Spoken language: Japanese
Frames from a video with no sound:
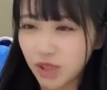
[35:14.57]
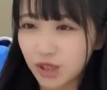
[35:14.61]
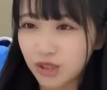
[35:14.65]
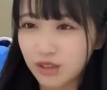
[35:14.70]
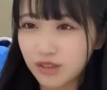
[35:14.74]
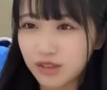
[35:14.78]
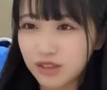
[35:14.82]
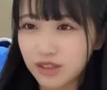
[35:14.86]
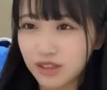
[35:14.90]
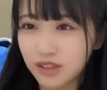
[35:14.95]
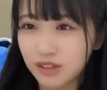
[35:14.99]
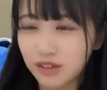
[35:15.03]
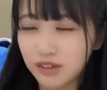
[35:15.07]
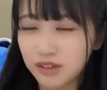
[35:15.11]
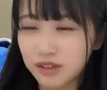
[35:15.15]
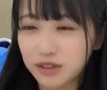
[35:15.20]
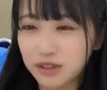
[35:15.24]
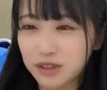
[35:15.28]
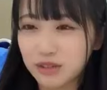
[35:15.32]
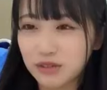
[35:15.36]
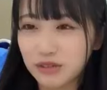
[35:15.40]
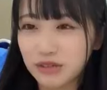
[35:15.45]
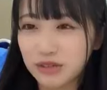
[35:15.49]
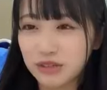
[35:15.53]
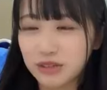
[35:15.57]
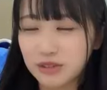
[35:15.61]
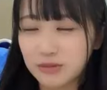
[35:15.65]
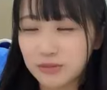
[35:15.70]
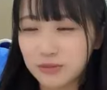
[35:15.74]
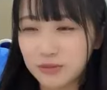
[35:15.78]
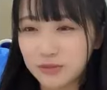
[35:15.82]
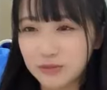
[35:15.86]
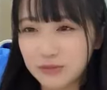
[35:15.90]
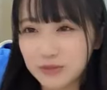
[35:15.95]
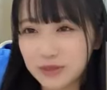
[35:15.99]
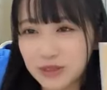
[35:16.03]
なんでかって言われ
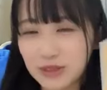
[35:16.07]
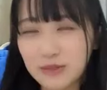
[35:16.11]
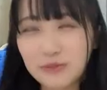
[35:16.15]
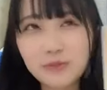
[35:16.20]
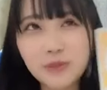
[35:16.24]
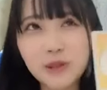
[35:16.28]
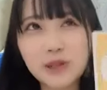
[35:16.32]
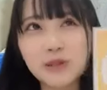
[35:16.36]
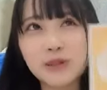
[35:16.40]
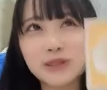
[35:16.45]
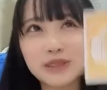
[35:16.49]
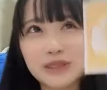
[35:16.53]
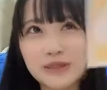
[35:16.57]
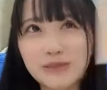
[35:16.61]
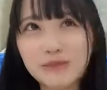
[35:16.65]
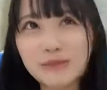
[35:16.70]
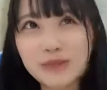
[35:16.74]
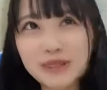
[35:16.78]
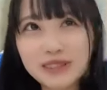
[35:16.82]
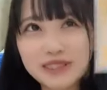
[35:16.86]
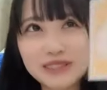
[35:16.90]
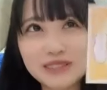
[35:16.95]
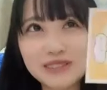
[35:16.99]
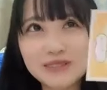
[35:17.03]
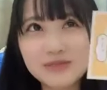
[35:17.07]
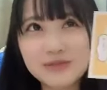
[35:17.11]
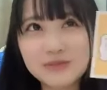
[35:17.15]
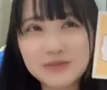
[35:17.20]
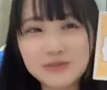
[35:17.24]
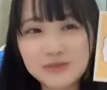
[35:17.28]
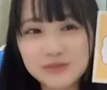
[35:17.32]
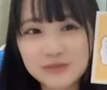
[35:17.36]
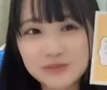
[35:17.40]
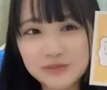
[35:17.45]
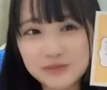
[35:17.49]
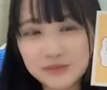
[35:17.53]
ても先輩は先輩え
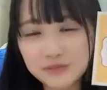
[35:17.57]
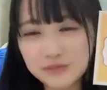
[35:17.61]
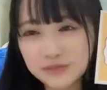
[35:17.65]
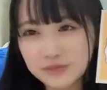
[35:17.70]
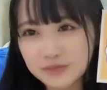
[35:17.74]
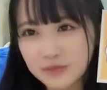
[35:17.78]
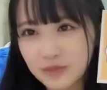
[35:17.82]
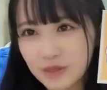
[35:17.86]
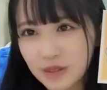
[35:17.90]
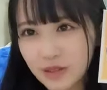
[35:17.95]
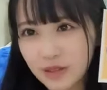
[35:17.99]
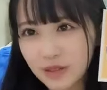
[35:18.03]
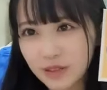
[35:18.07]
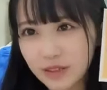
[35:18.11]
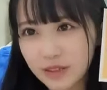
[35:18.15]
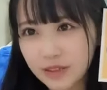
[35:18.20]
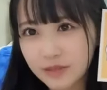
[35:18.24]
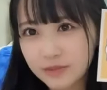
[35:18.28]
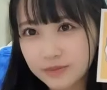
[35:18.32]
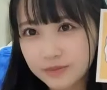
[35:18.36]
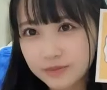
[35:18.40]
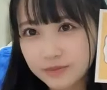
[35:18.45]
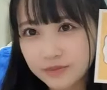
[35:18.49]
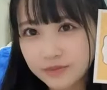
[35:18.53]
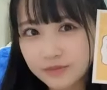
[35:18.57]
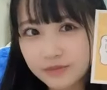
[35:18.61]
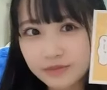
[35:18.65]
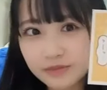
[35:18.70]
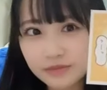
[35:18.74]
先輩までが名前